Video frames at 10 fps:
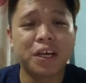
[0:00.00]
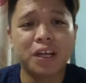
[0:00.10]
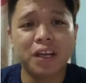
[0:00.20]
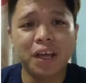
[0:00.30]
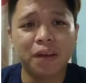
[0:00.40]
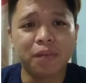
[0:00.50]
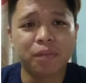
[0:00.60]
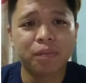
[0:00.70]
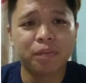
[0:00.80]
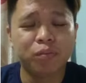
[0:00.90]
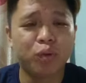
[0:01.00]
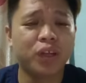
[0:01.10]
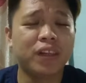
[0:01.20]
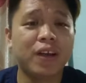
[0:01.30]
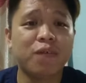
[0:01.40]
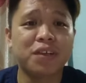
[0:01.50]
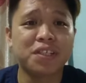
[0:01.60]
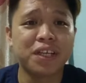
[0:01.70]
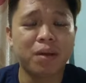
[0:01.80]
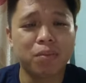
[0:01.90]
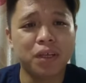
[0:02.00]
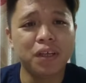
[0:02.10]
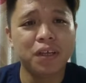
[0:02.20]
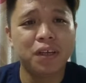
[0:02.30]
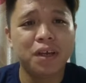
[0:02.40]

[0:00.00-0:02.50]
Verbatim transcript: cadangan lain, mungkin Rafizi Ramli,